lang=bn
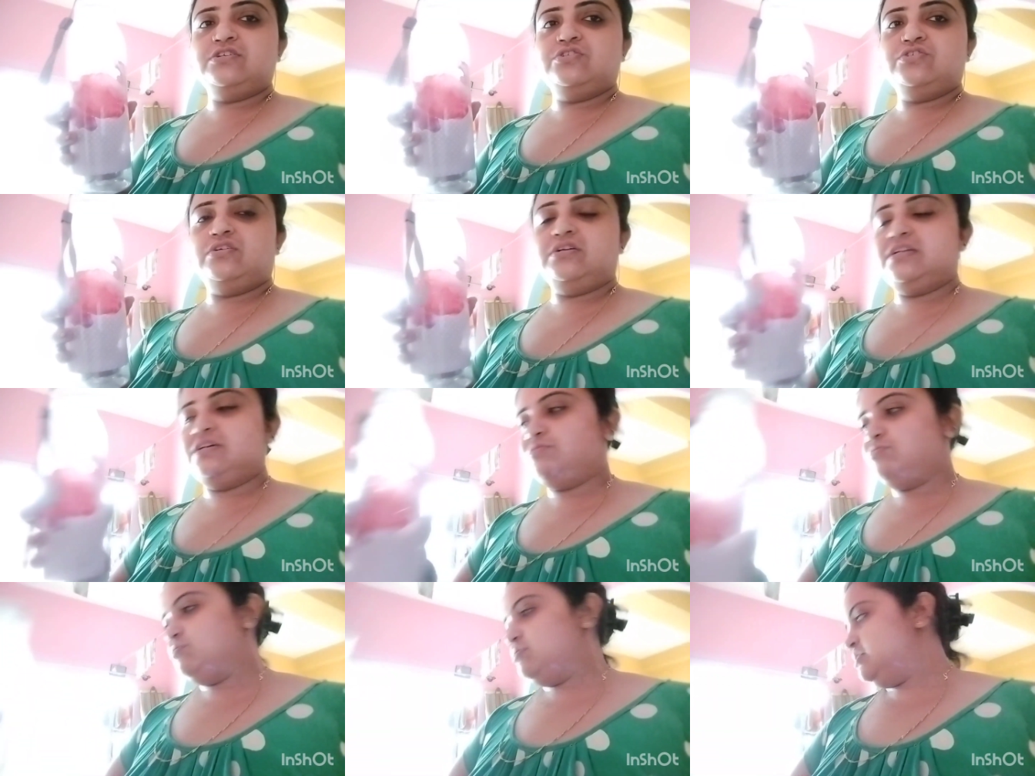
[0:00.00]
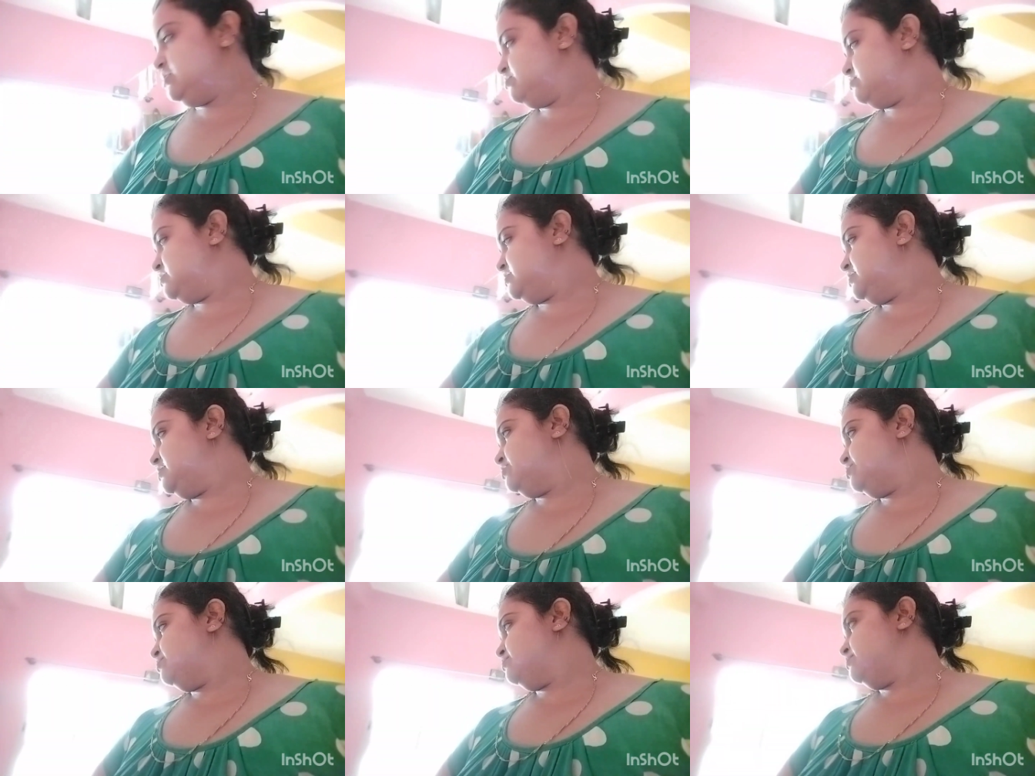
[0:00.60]
জলটা গুলে ওকে
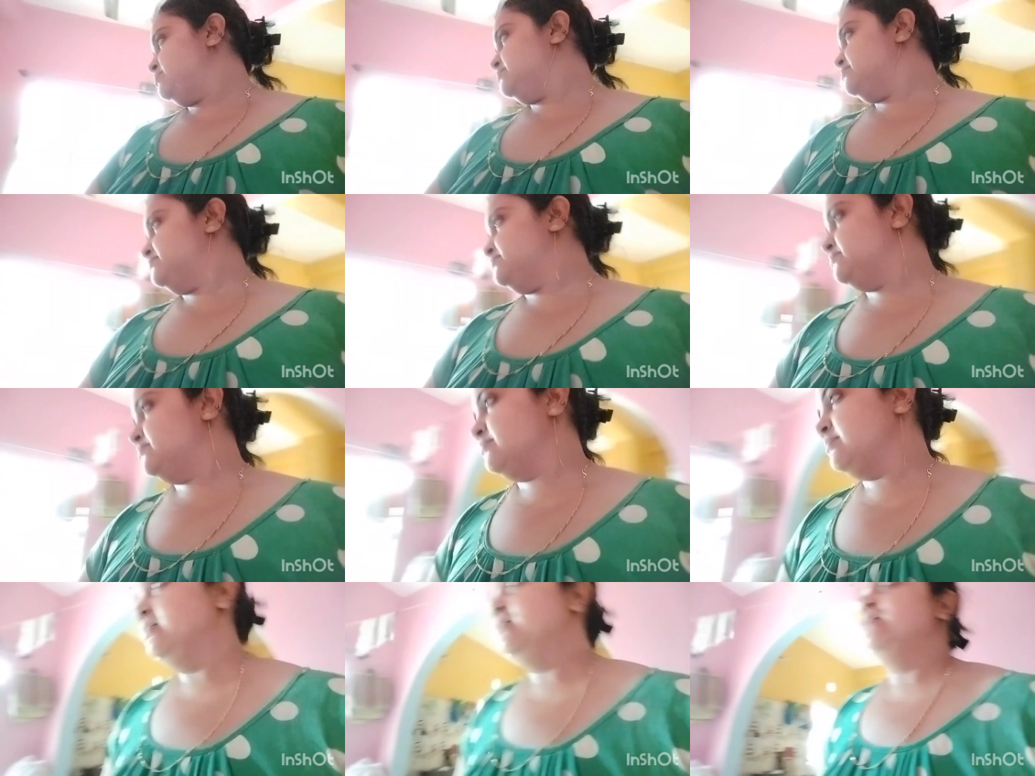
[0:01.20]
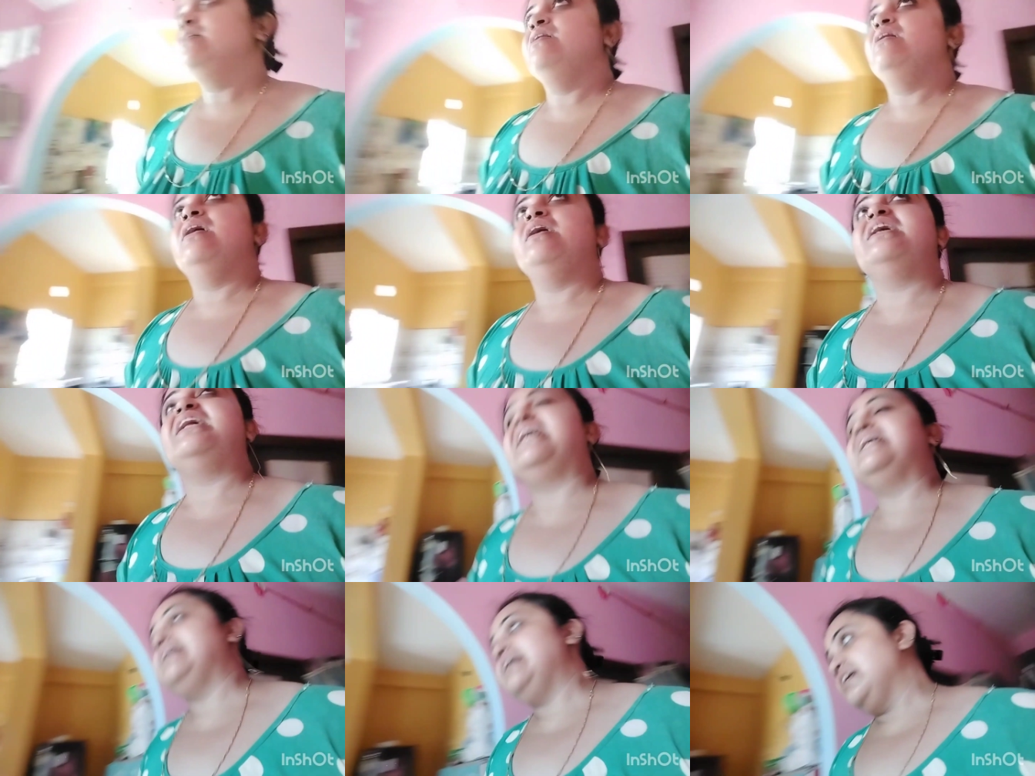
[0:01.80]
দিয়ে দেবো আর
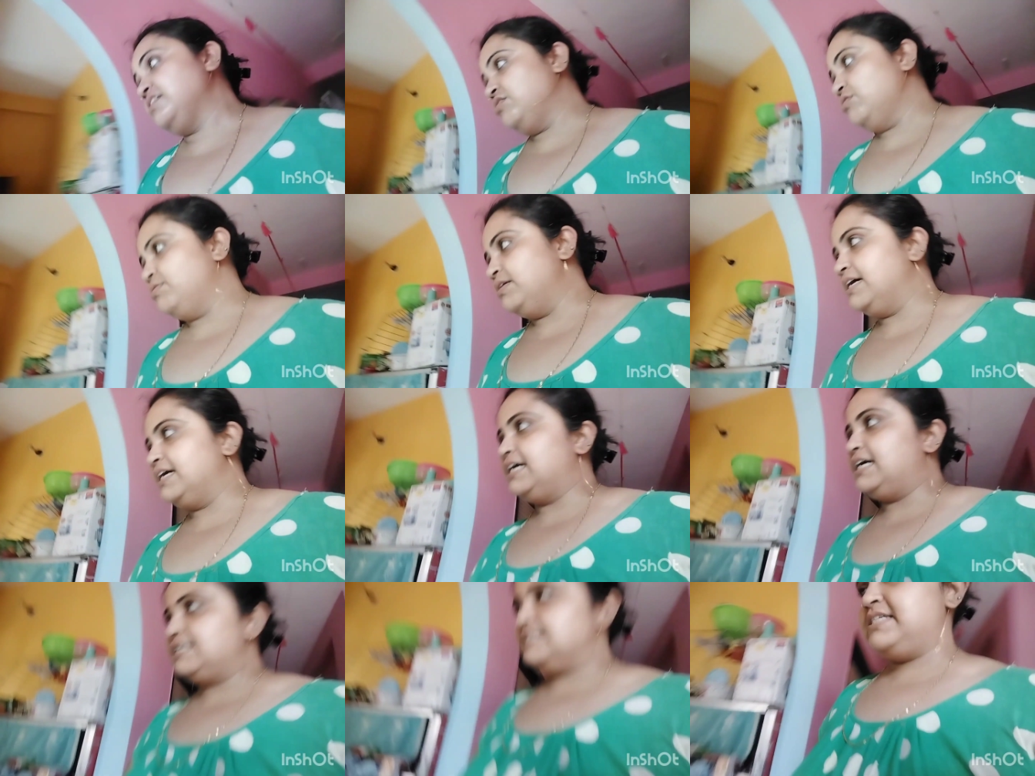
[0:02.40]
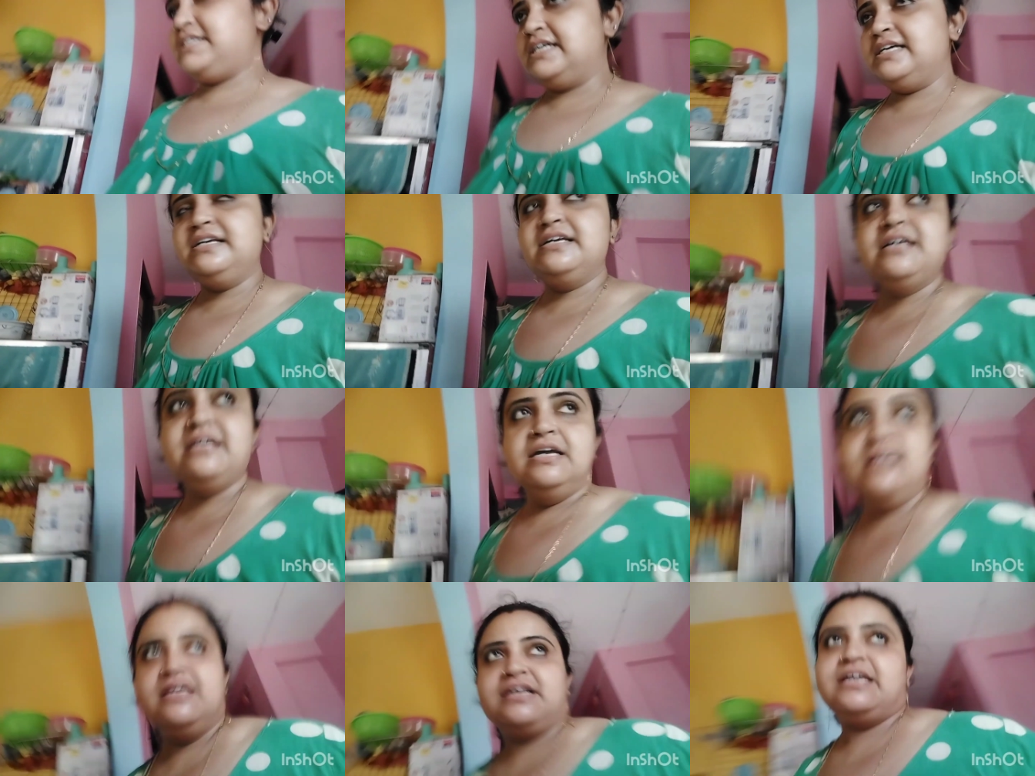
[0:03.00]
রান্না তো হয়ে গেছে
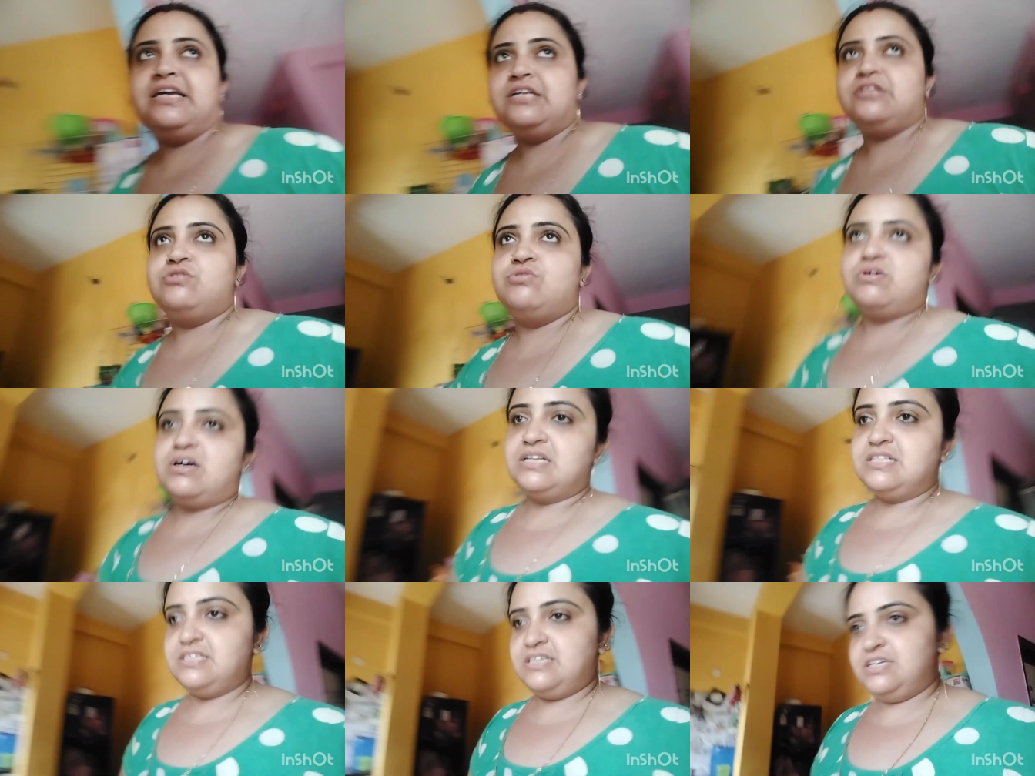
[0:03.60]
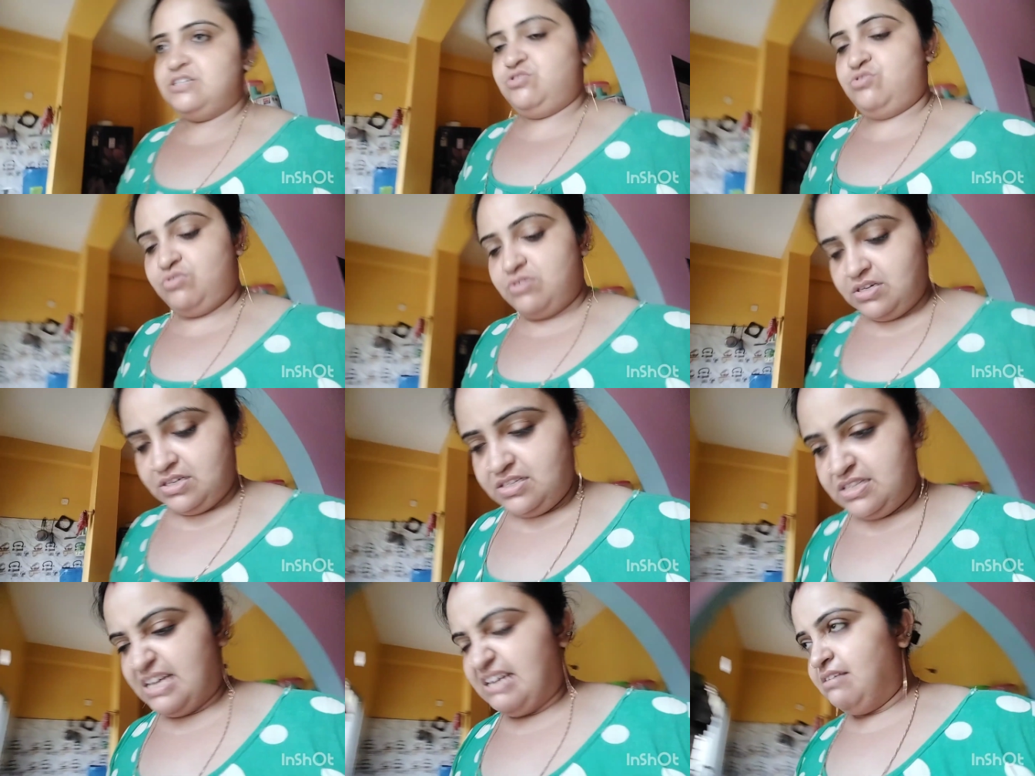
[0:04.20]
কিন্তু আজকে
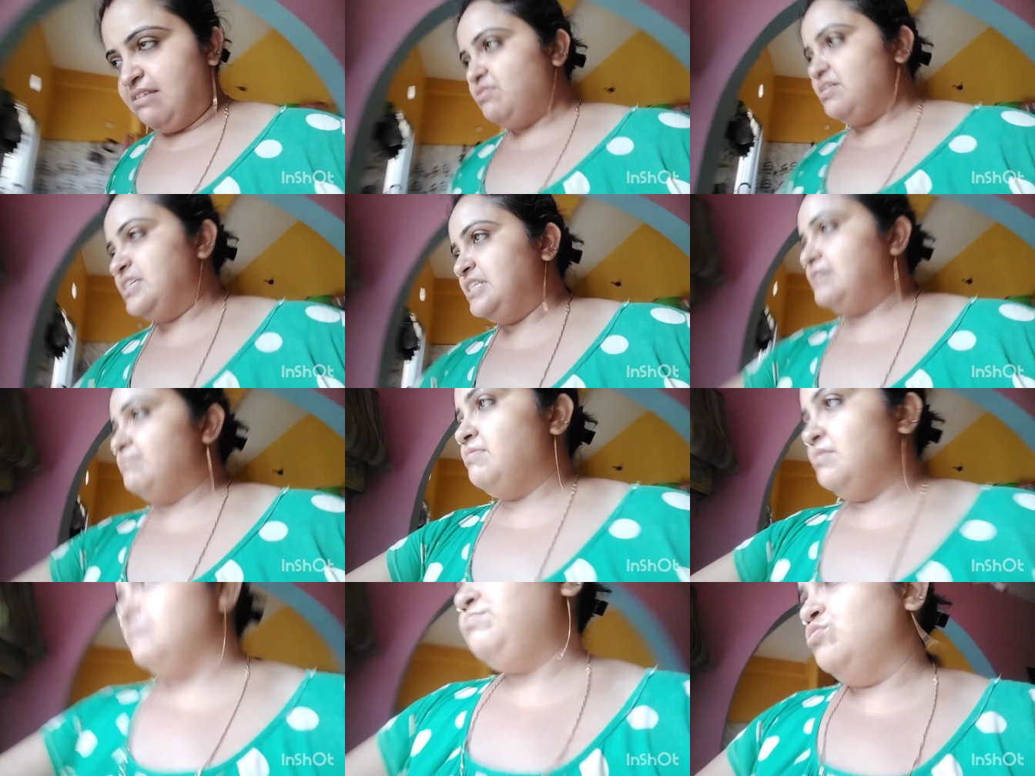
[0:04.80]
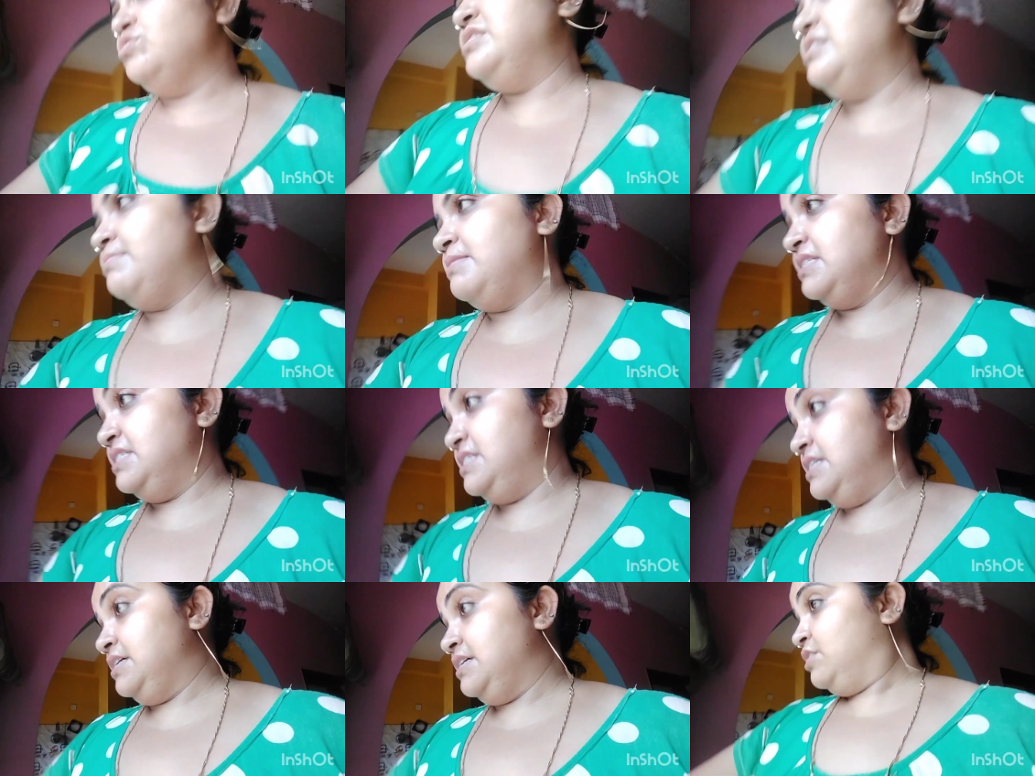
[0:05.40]
একটুখানি দেরি হয়ে যাবে বুঝতে
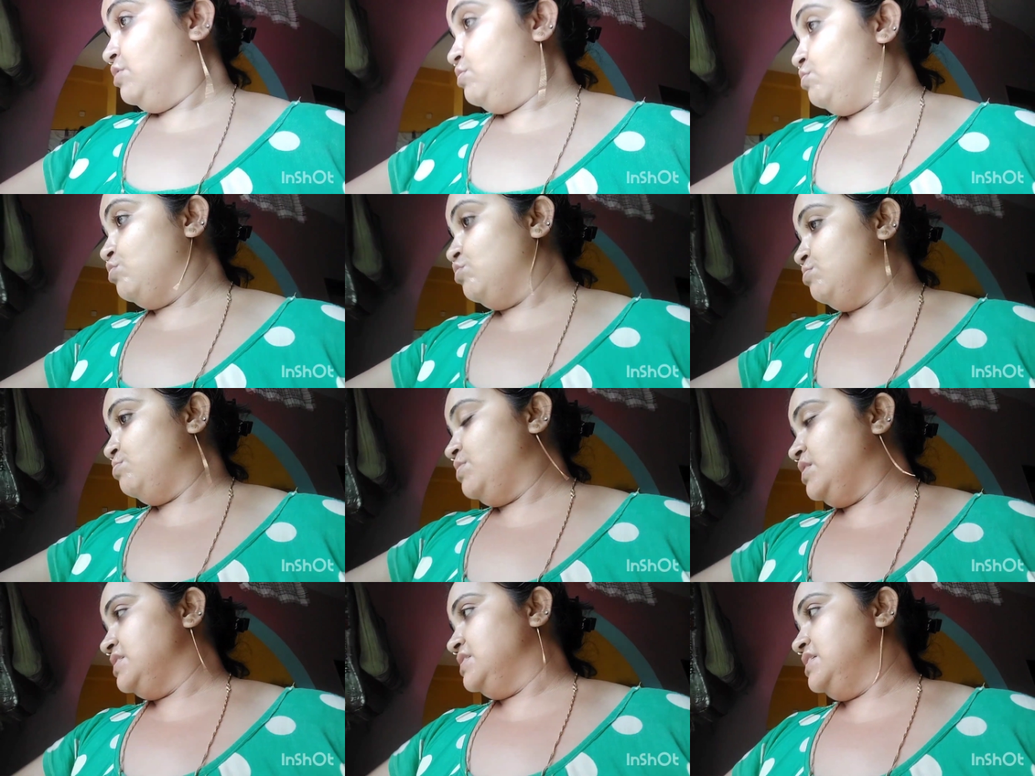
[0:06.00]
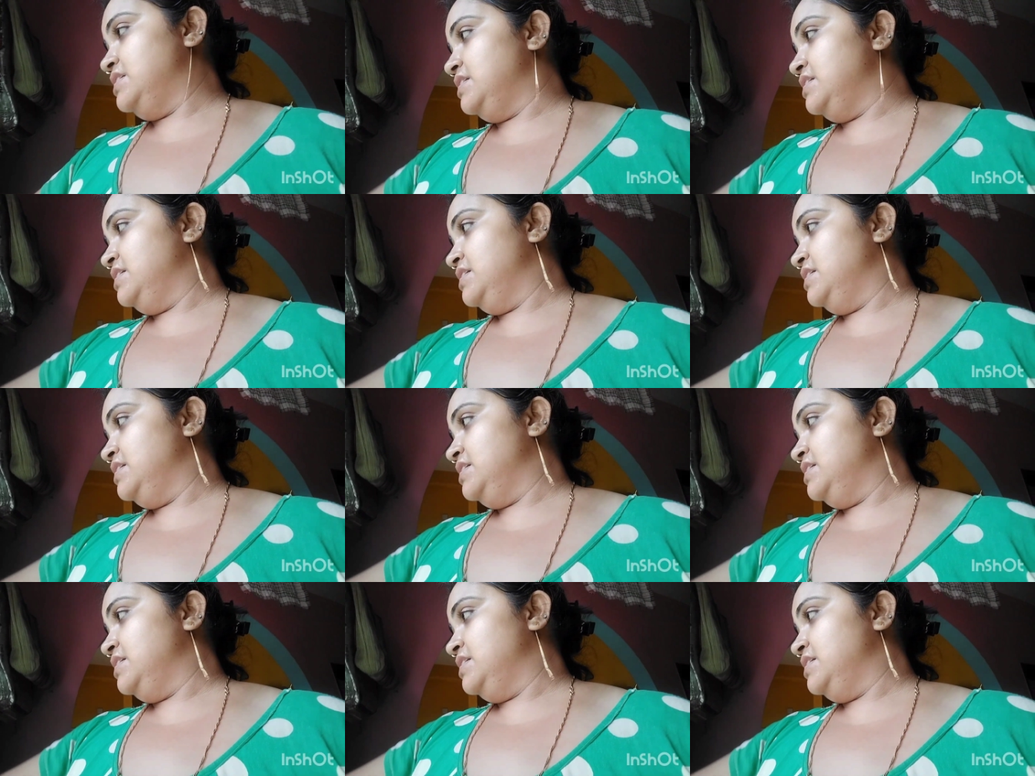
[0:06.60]
পারছি না কী করবো আজকে